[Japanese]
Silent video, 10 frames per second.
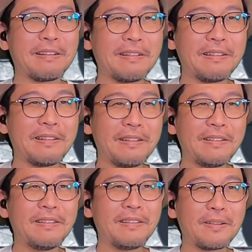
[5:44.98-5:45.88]
から、
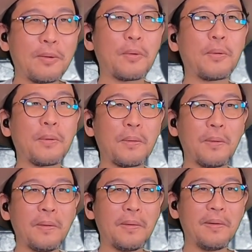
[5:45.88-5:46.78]
ここ
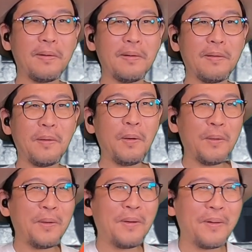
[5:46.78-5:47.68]
こ
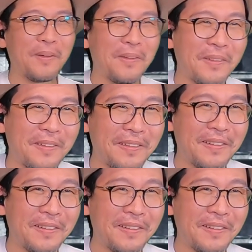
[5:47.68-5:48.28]
こ。